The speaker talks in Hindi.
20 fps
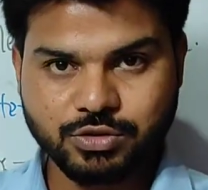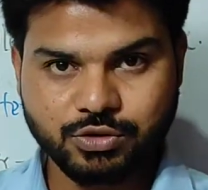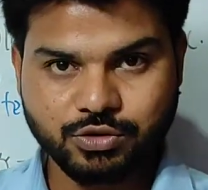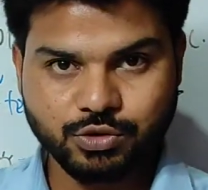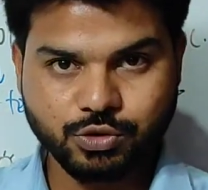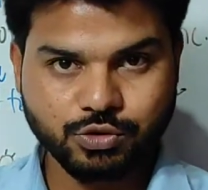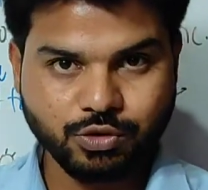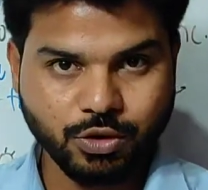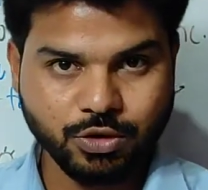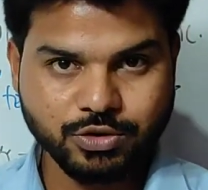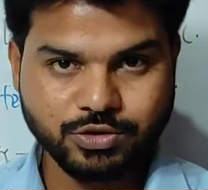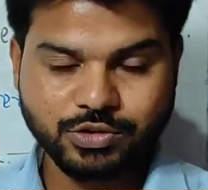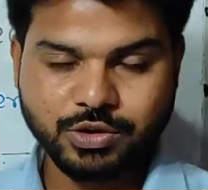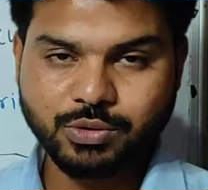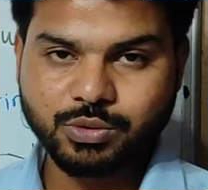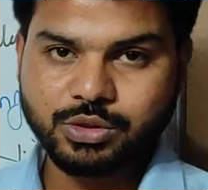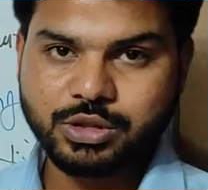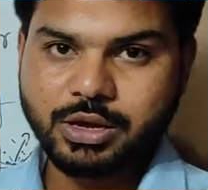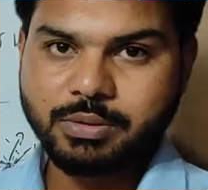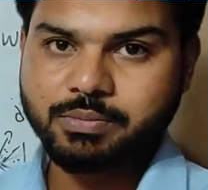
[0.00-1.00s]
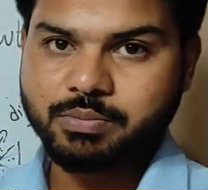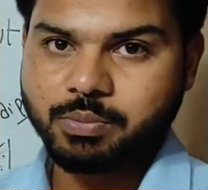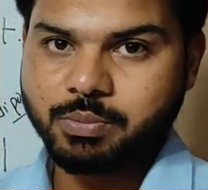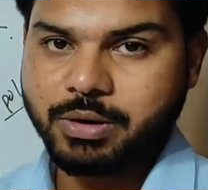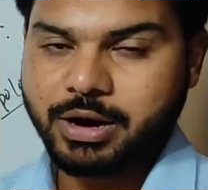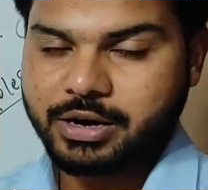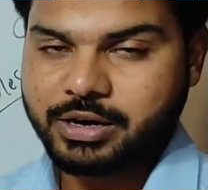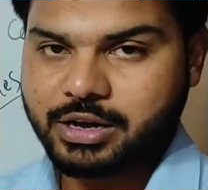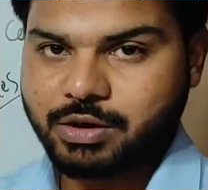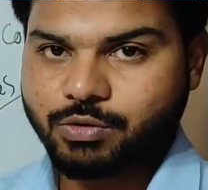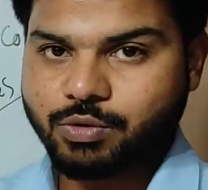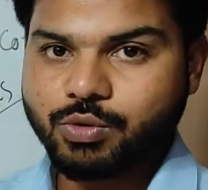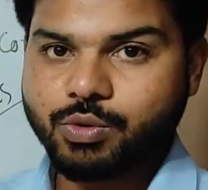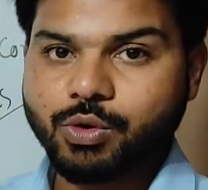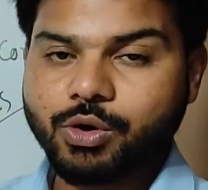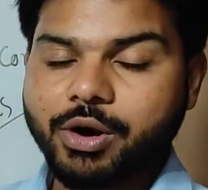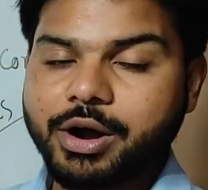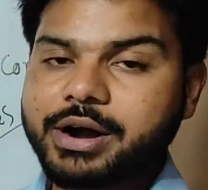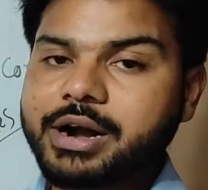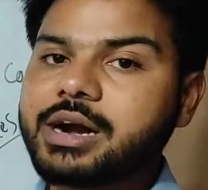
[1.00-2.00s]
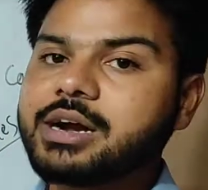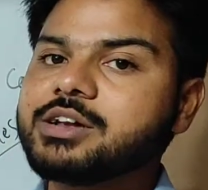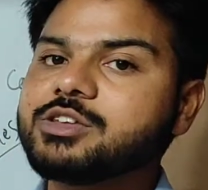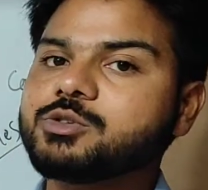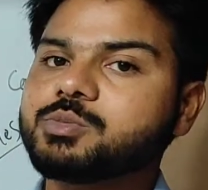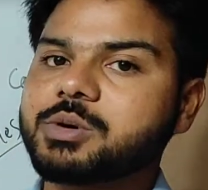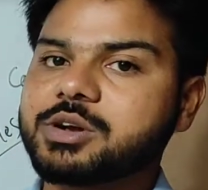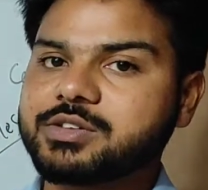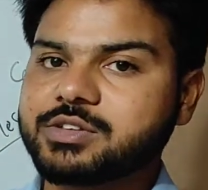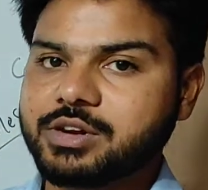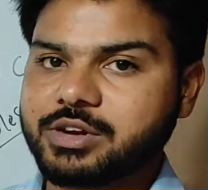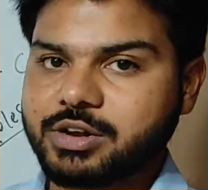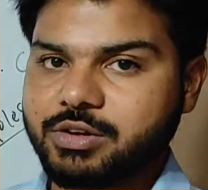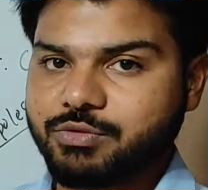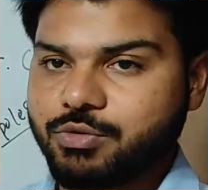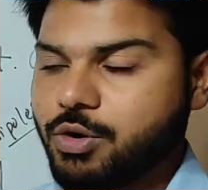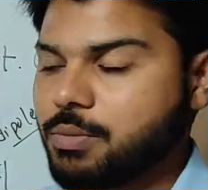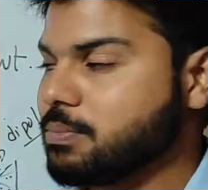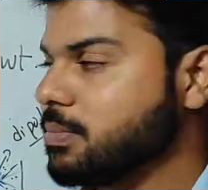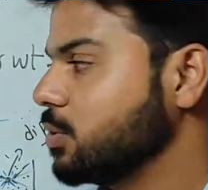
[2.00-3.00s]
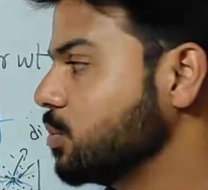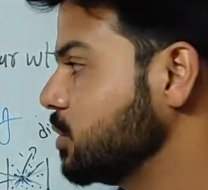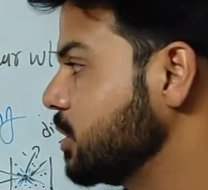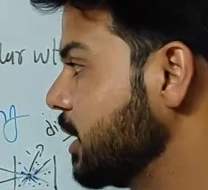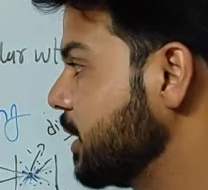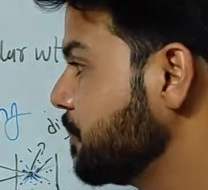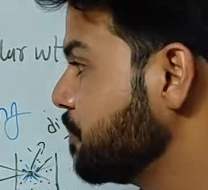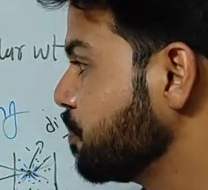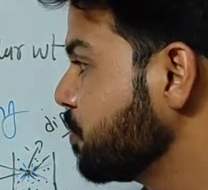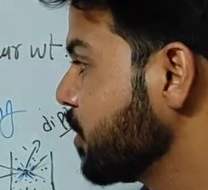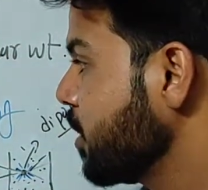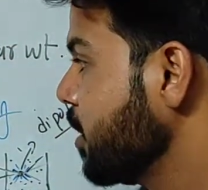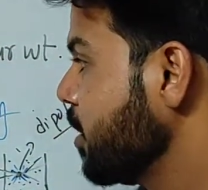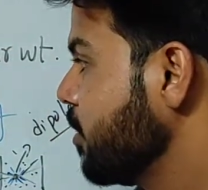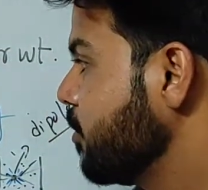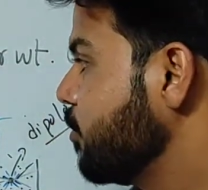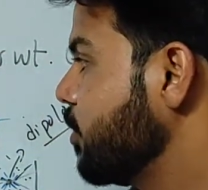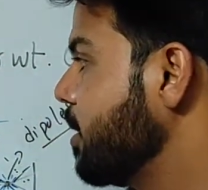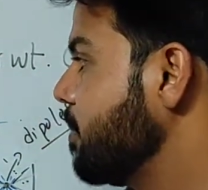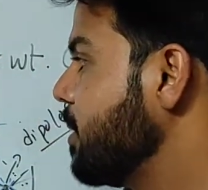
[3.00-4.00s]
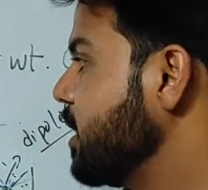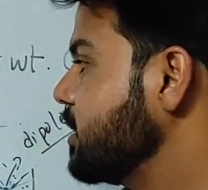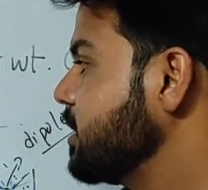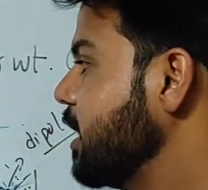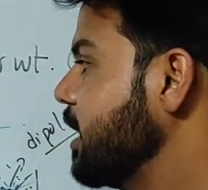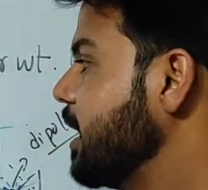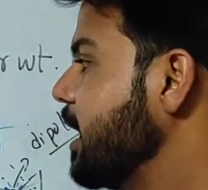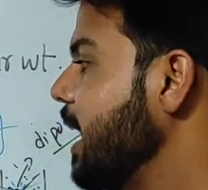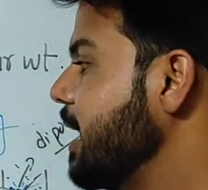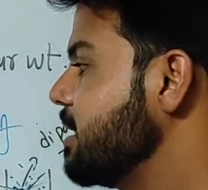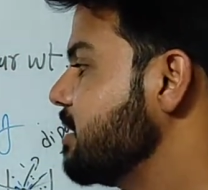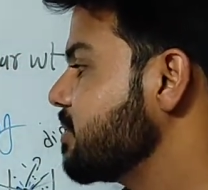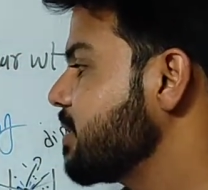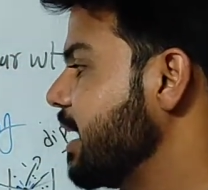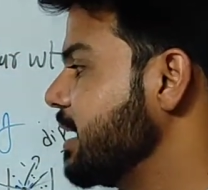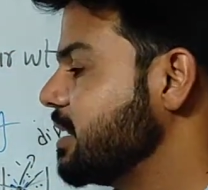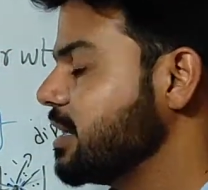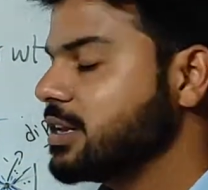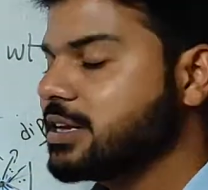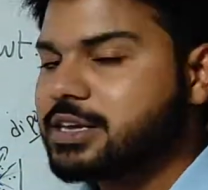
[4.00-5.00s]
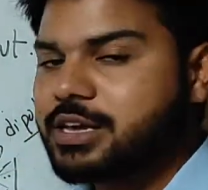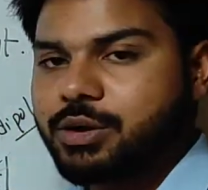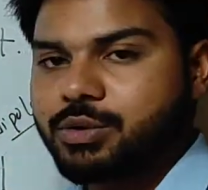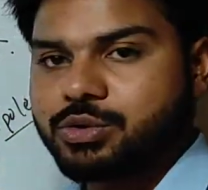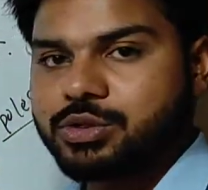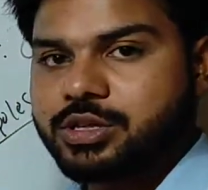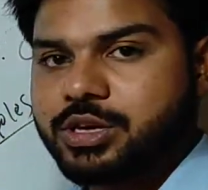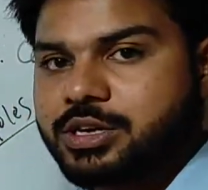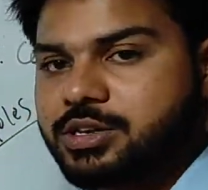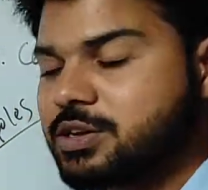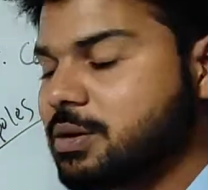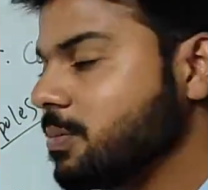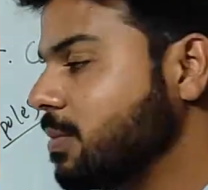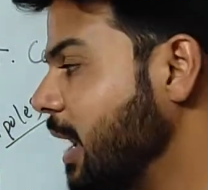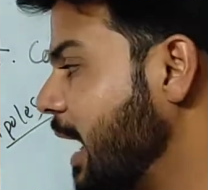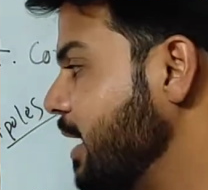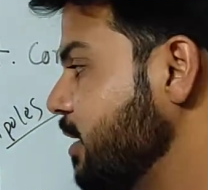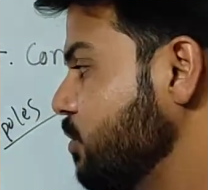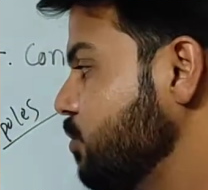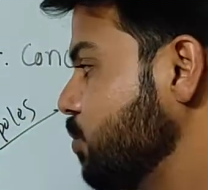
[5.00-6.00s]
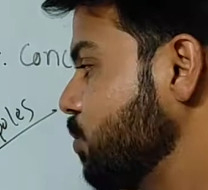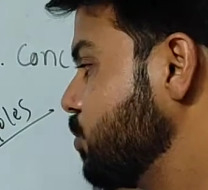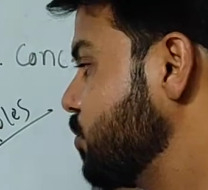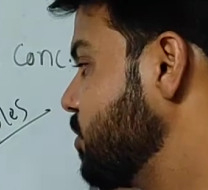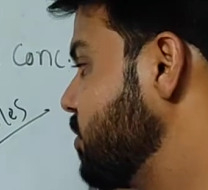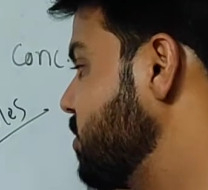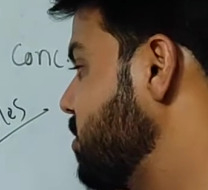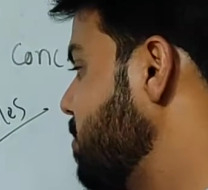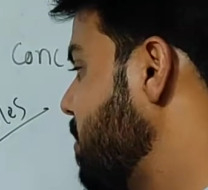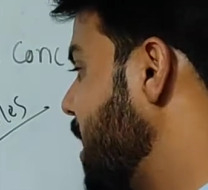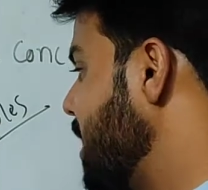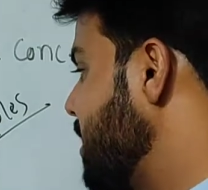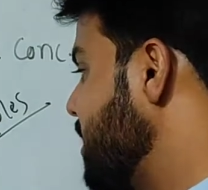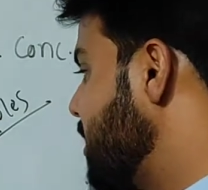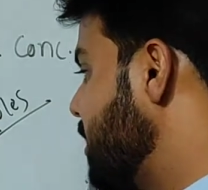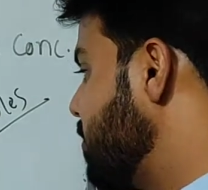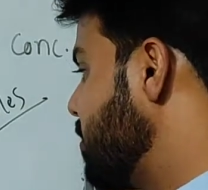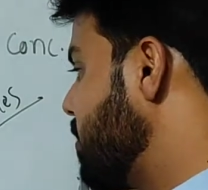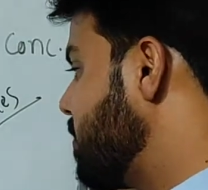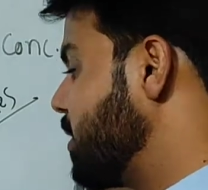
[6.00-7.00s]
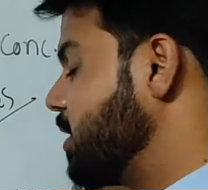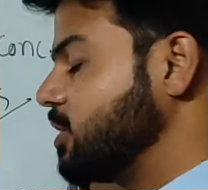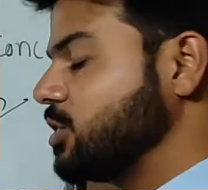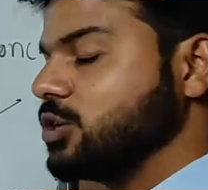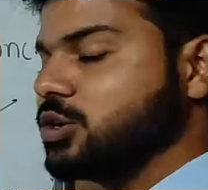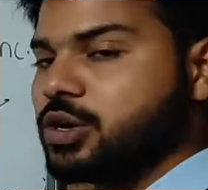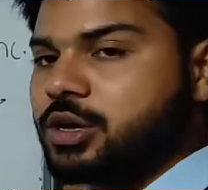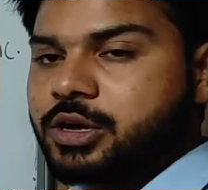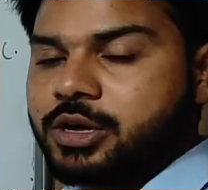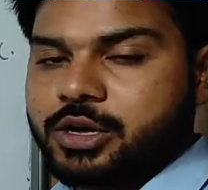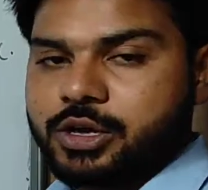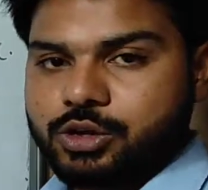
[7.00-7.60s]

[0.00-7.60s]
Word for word: जो सॉल्यूशन होता है ब्लड का वो कोलाइडल डिस्पर्जन के फॉर्म में होता है फिर हम बात करें लाइट स्कैटरिंग क्या होती है कि जब लाइट सोर्स किसी पार्टिकल में पड़ती है